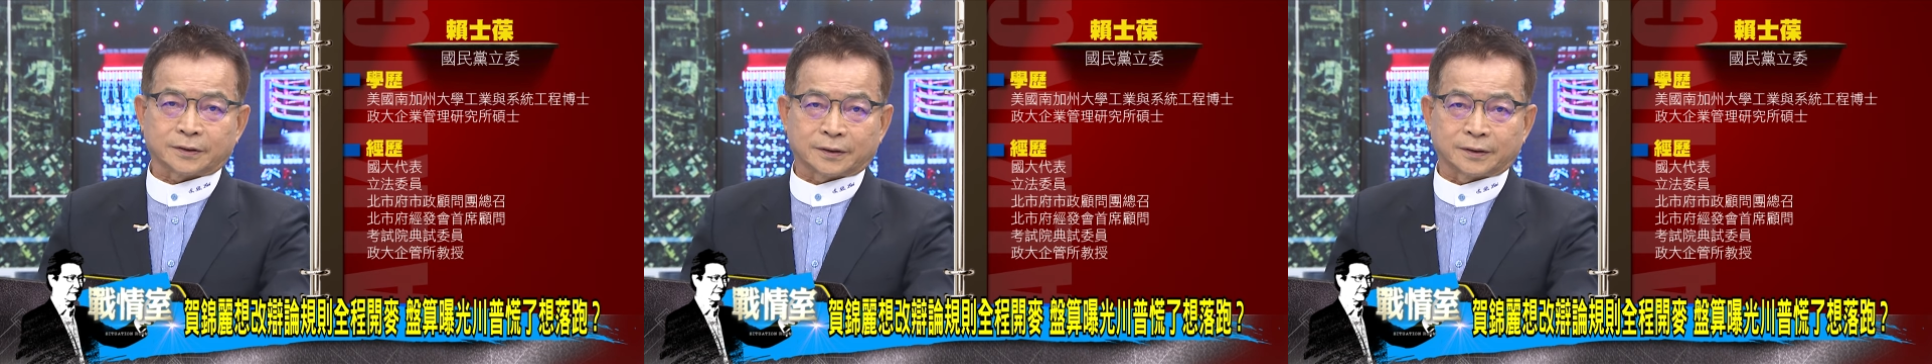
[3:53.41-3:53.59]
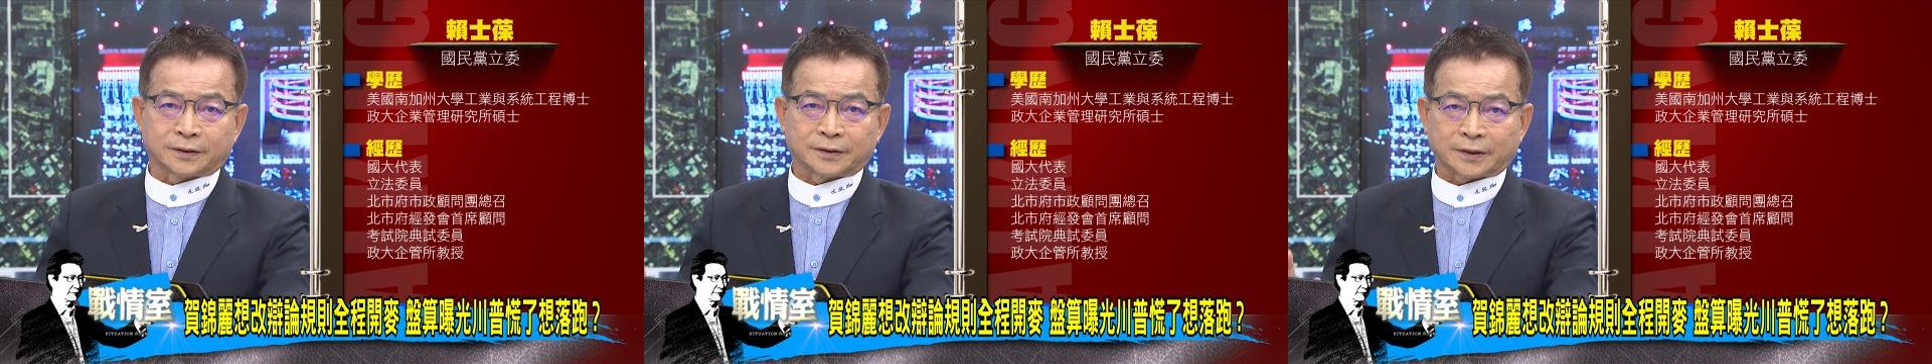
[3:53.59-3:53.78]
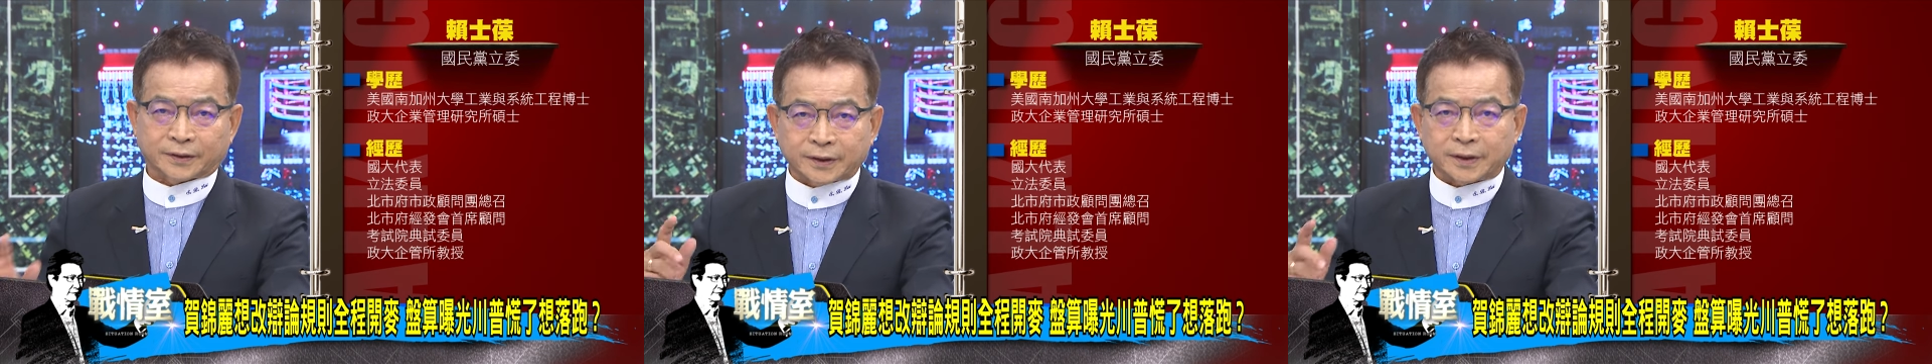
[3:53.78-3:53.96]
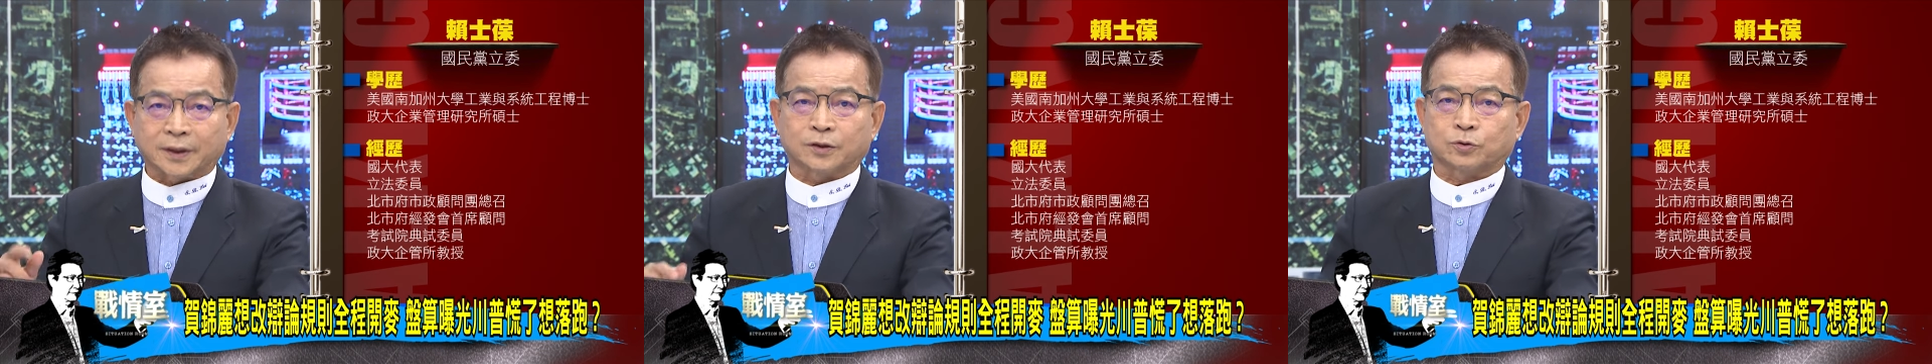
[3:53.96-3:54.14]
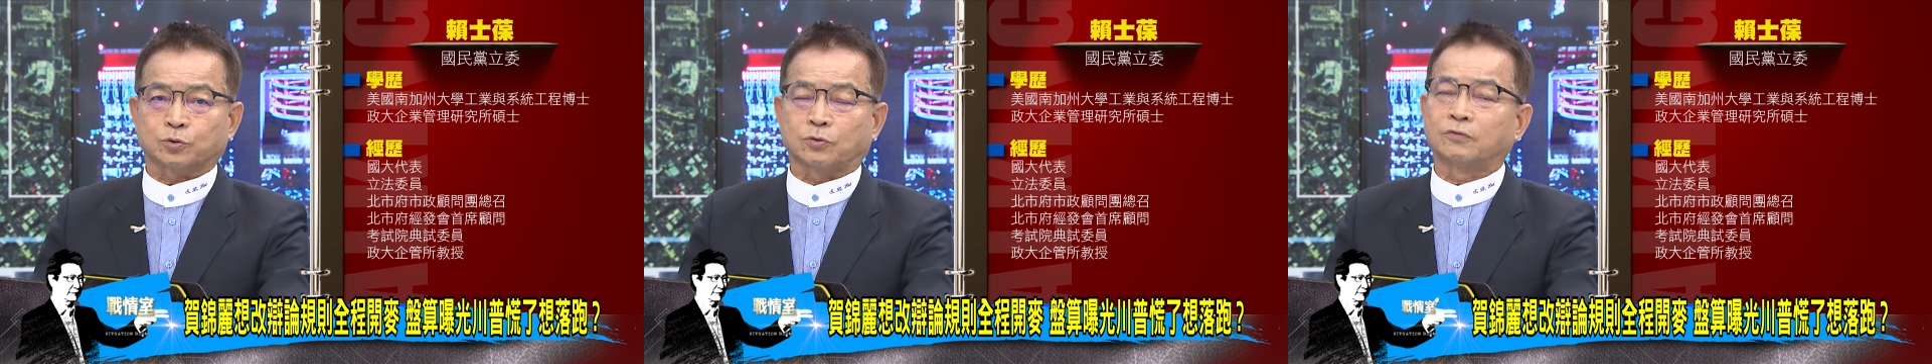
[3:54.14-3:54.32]
这个第
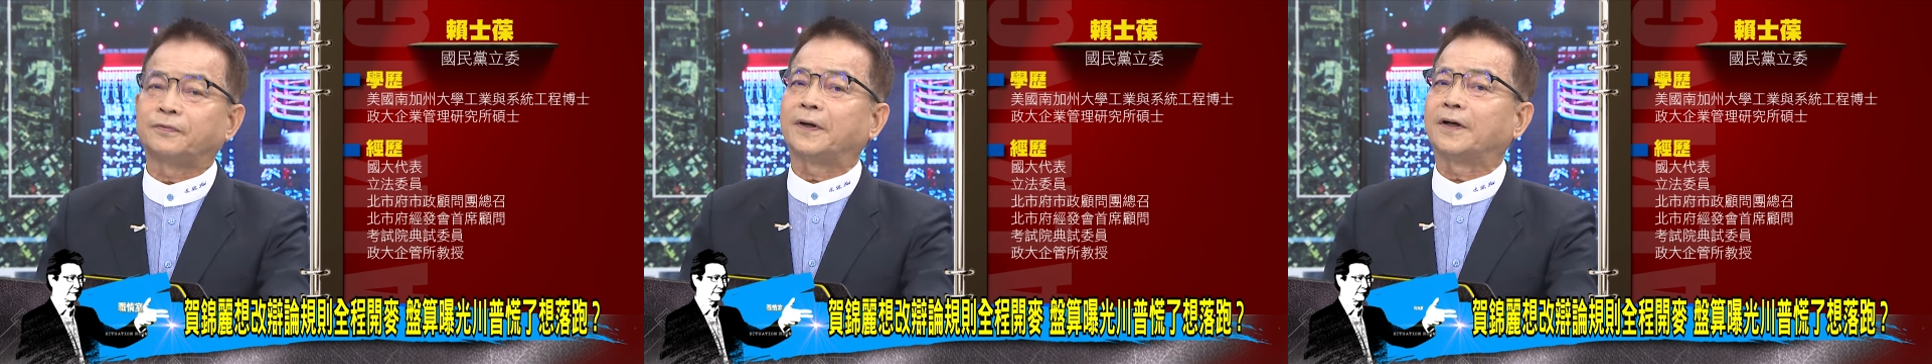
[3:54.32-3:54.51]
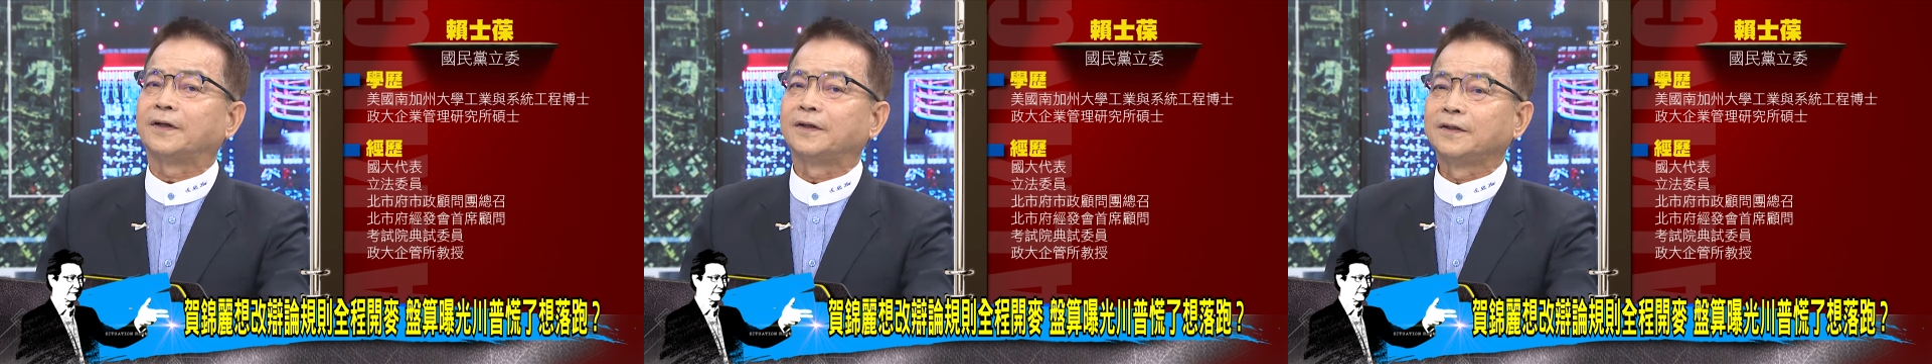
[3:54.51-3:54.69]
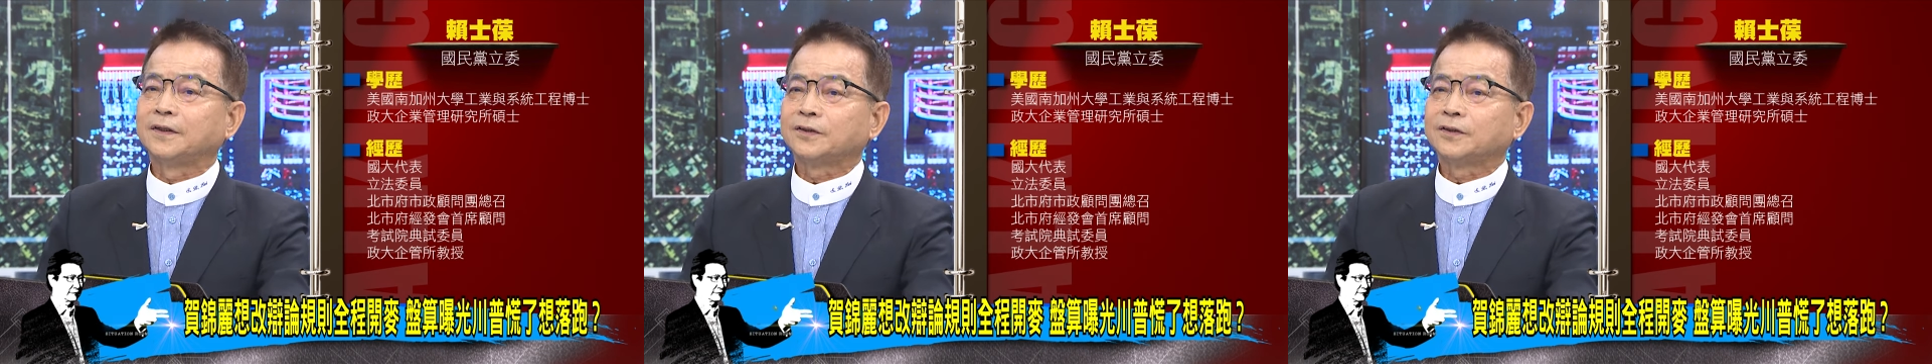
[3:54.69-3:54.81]
二个说法，